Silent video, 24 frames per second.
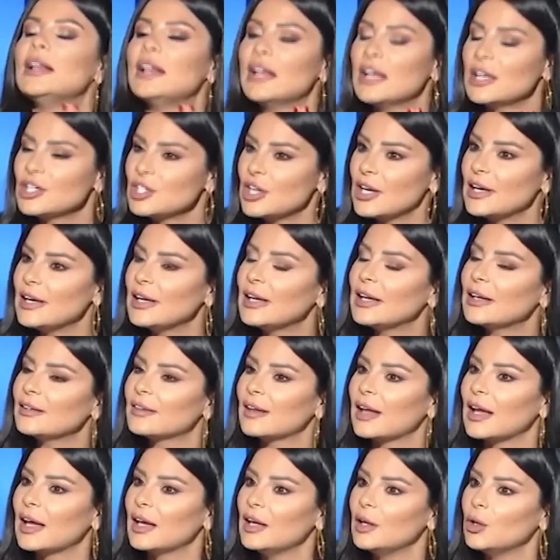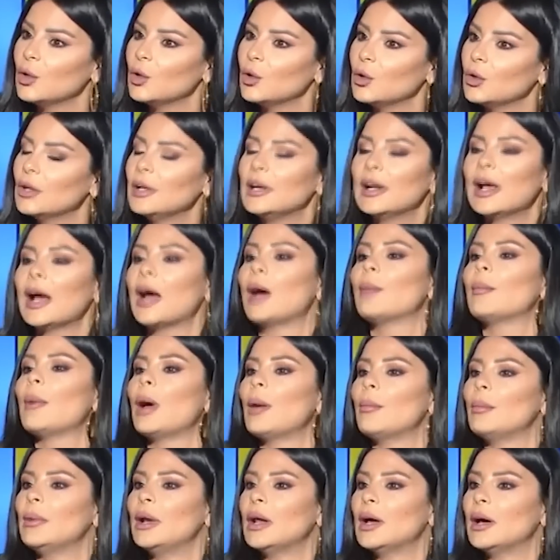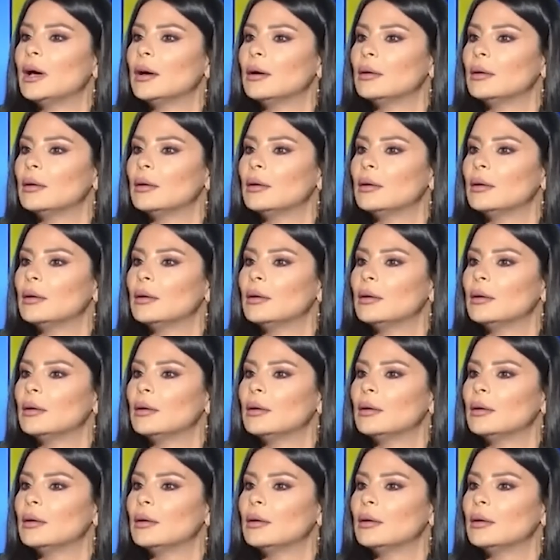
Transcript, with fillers: لشركه خيو نعم ام لا